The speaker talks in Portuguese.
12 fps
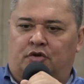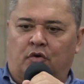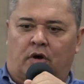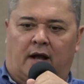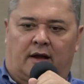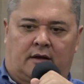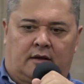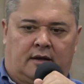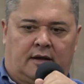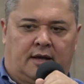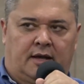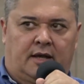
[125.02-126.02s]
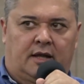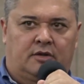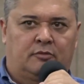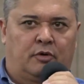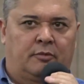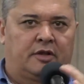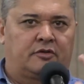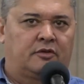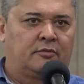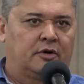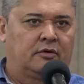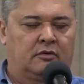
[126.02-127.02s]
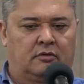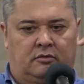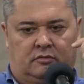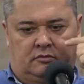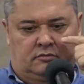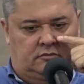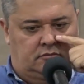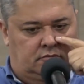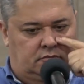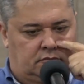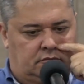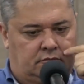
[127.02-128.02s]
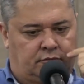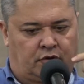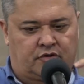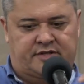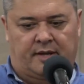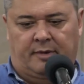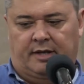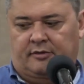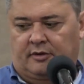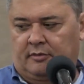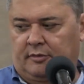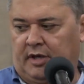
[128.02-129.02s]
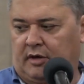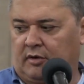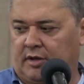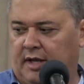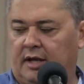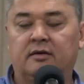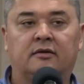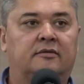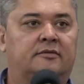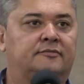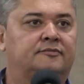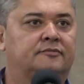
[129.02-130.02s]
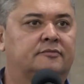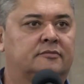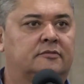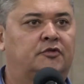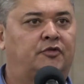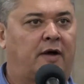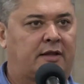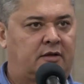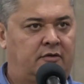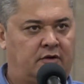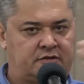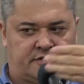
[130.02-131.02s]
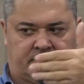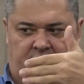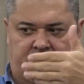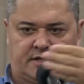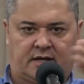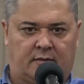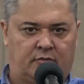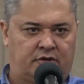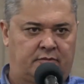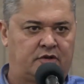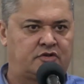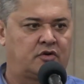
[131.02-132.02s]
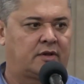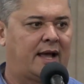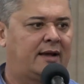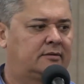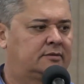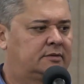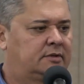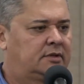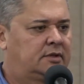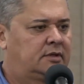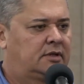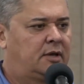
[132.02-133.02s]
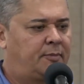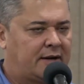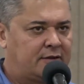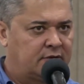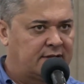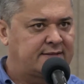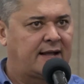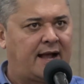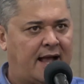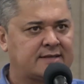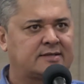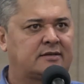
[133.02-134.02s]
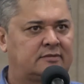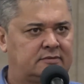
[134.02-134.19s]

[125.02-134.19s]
Tuca, é, no momento do meu pronunciamento, eu não me recordei do fato que Vossa Excelência acabou de mencionar, que partiu desta casa.